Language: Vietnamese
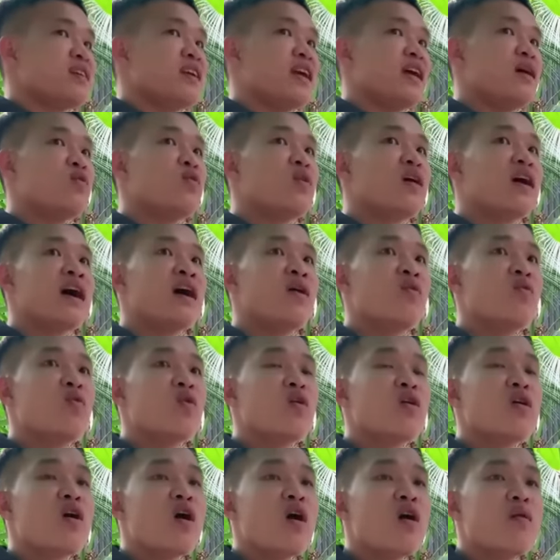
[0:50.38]
vậy quần áo
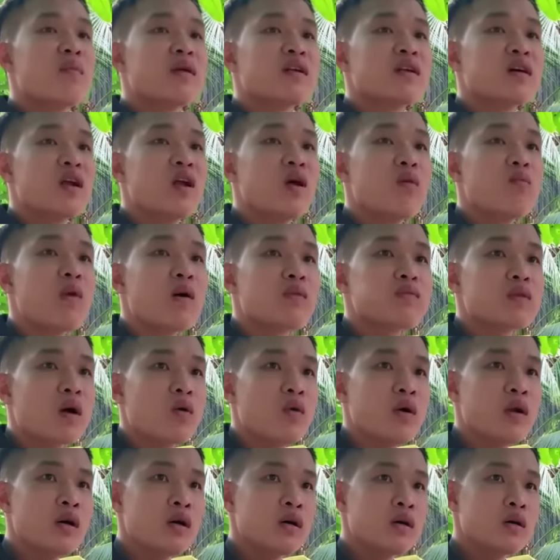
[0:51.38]
của con con mình hồi lúc một
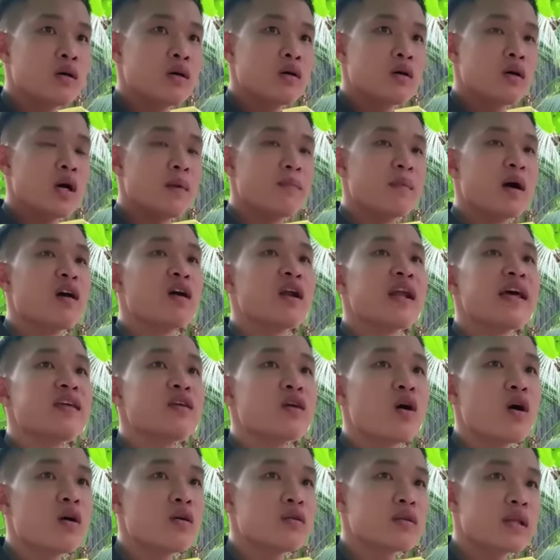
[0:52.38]
tuổi đó em đừng lấy
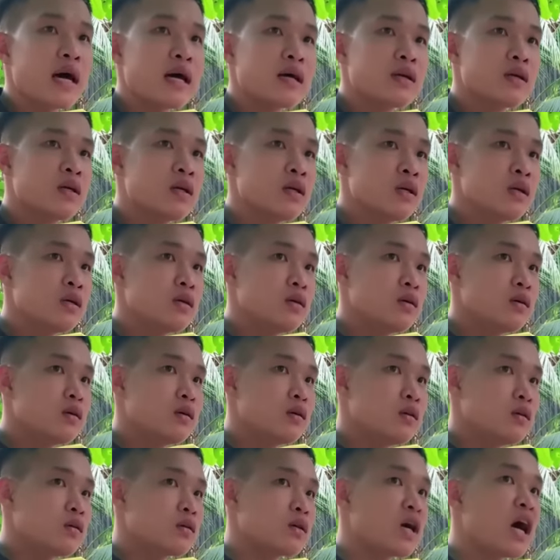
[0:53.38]
cho người ta nữa
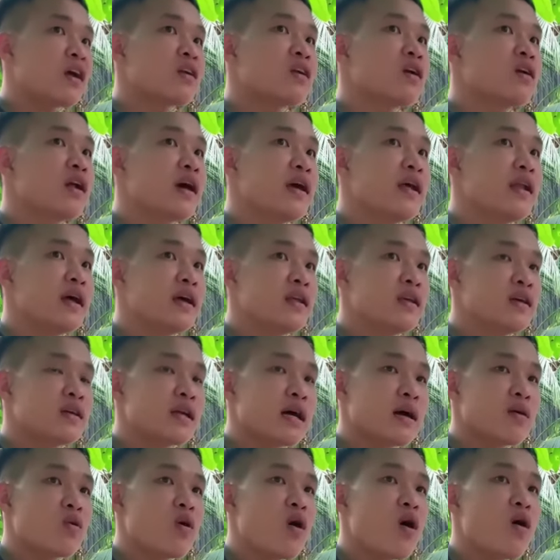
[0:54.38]
cất nó đi để chừng
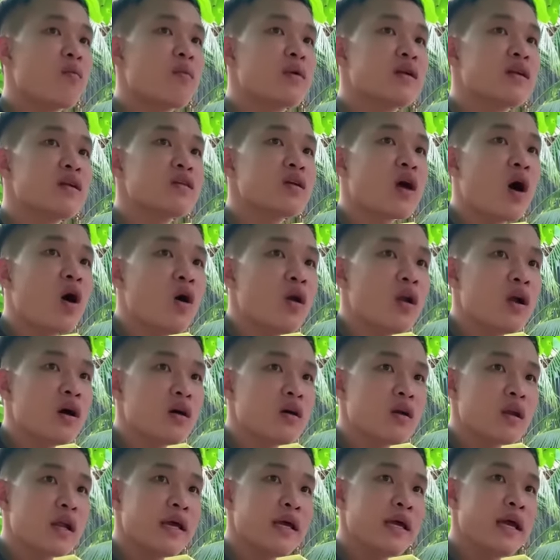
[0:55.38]
nào con mình nó nhỏ lại
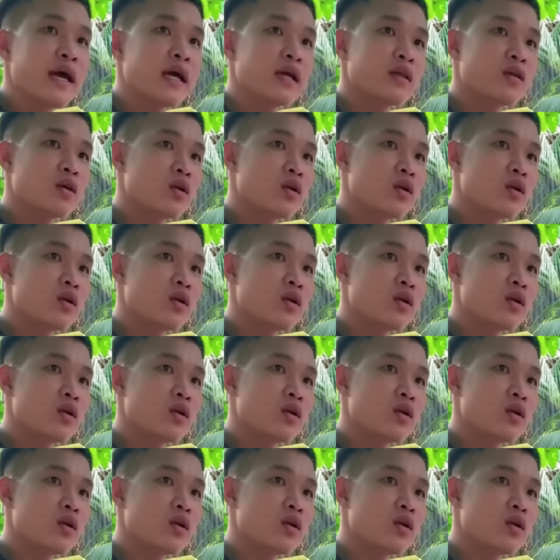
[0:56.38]
rồi lấy ra